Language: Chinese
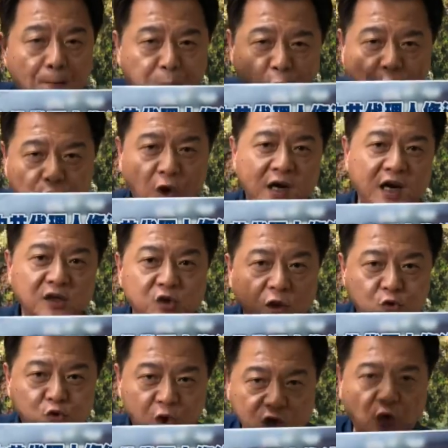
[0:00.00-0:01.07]
剥夺人
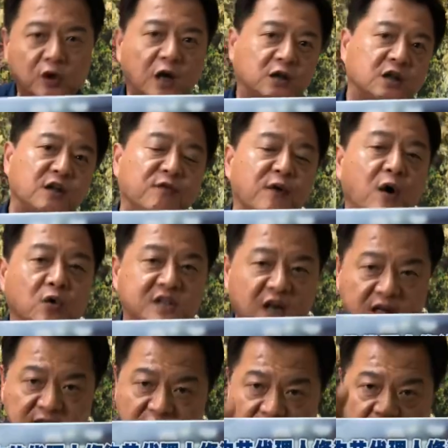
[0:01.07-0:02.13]
权最重要的地方，我
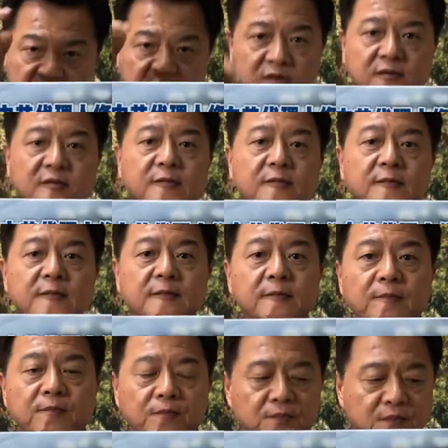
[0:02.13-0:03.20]
讲给大家听。
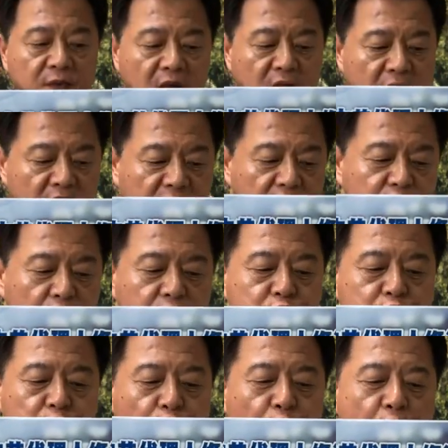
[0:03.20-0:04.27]
他说：“
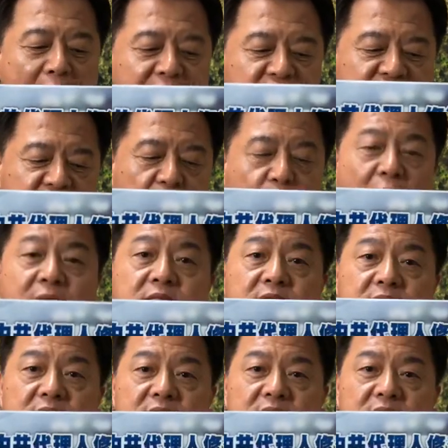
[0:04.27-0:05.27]
主管机关